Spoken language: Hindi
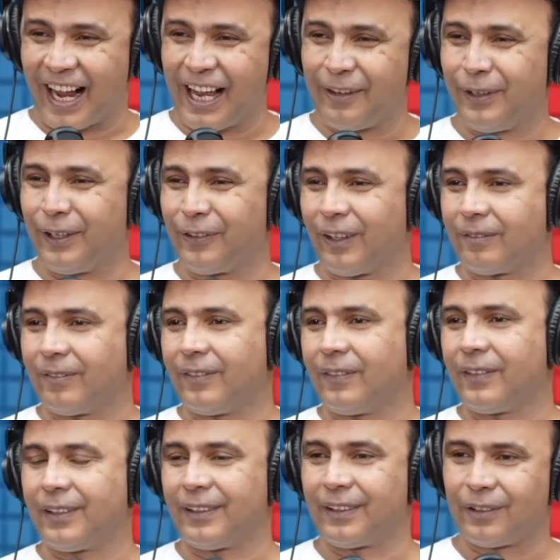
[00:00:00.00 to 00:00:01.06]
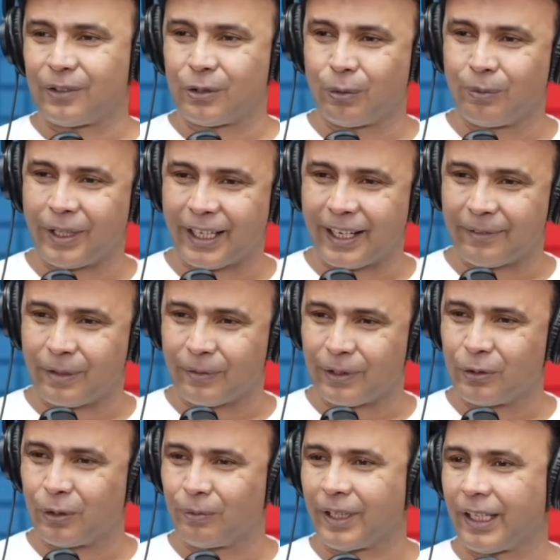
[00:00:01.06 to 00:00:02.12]
पाँच बजे ये तो झूम रही है
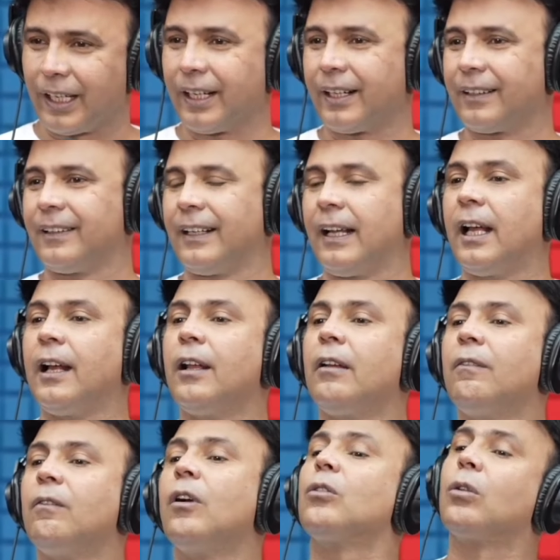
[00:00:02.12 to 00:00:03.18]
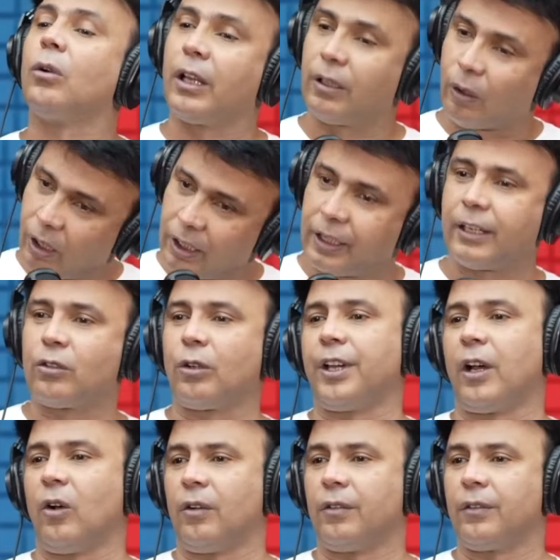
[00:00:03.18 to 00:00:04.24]
अभी भी झूम रही है थोड़े और देर
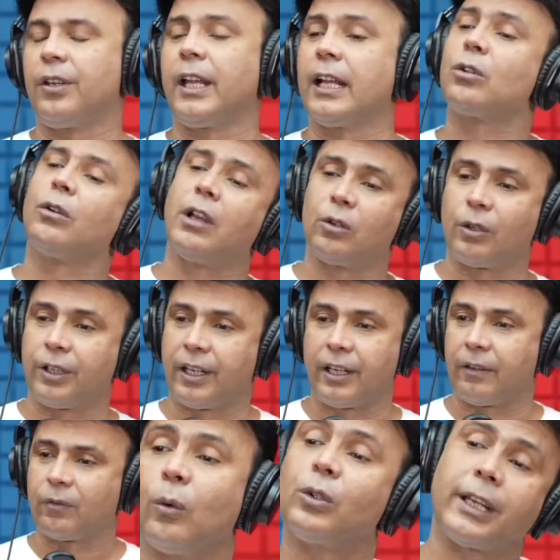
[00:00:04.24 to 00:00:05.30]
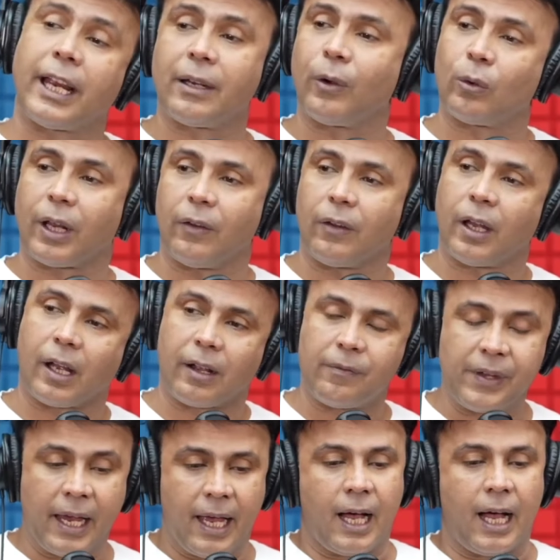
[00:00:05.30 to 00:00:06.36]
सो जाओ ठीक है सो जाओ थोड़ी देर उतर जाएगी मैं उठाता हूँ